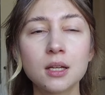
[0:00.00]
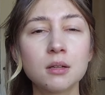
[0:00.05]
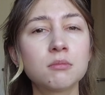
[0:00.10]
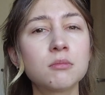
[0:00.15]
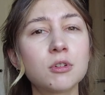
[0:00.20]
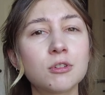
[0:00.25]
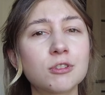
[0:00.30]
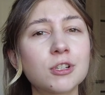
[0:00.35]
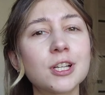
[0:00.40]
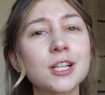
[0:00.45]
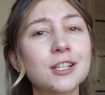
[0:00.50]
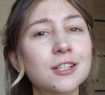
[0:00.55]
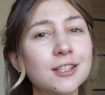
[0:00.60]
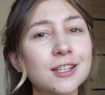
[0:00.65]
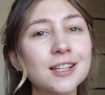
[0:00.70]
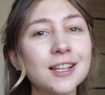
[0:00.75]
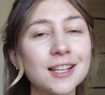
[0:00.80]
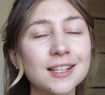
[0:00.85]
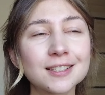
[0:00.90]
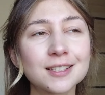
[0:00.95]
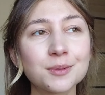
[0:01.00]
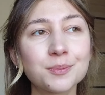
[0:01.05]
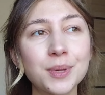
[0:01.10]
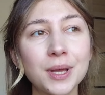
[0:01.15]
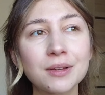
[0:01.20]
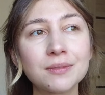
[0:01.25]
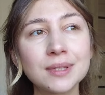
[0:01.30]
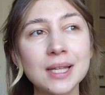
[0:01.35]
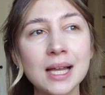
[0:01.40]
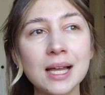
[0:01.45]
może jeszcze nie jestem
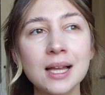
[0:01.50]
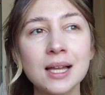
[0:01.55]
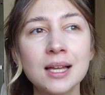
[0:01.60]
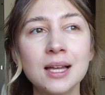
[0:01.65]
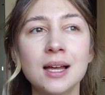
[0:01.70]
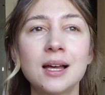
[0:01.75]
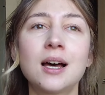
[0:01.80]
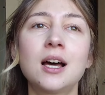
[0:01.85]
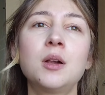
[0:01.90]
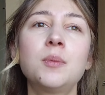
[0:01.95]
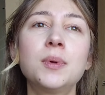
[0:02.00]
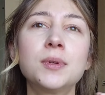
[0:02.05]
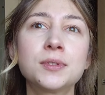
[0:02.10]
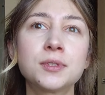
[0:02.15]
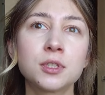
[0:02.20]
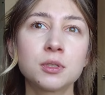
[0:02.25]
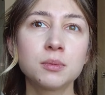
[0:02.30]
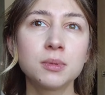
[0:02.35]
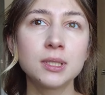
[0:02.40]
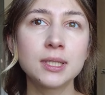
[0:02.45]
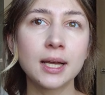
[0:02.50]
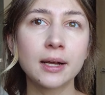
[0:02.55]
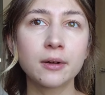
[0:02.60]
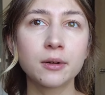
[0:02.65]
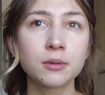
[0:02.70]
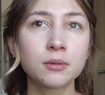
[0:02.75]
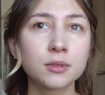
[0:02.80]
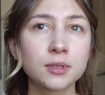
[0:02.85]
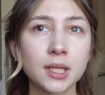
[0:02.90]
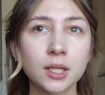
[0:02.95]
pewna, albo zrobić
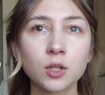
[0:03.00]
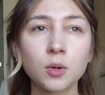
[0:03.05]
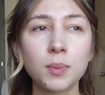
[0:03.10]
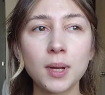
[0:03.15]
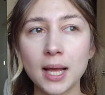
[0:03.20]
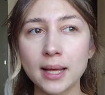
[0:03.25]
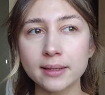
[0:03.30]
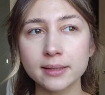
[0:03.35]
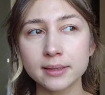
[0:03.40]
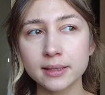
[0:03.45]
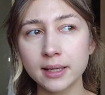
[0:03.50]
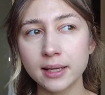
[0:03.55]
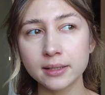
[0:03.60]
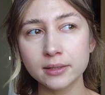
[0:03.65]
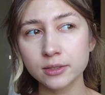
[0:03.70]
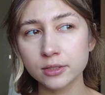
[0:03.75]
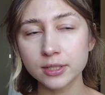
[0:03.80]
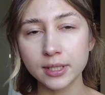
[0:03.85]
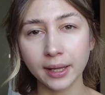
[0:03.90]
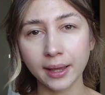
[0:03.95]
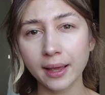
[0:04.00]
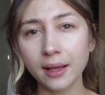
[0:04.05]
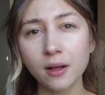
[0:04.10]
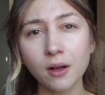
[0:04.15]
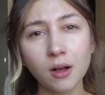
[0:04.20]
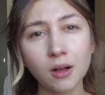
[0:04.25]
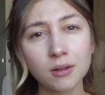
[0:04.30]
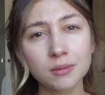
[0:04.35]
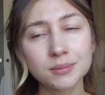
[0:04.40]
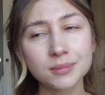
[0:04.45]
jakąś nanoplastię, coś
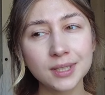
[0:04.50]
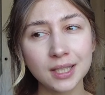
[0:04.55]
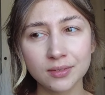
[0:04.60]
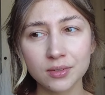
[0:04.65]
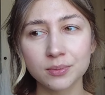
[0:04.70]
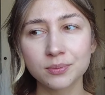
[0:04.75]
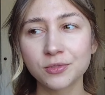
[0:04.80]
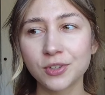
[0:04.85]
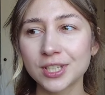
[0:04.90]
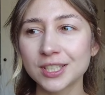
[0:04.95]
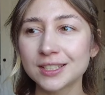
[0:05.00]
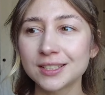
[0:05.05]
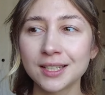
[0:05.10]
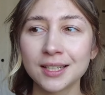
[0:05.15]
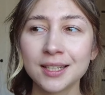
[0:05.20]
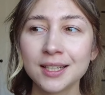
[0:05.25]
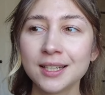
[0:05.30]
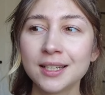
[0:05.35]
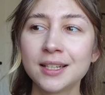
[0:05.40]
takiego, nie wiem właśnie,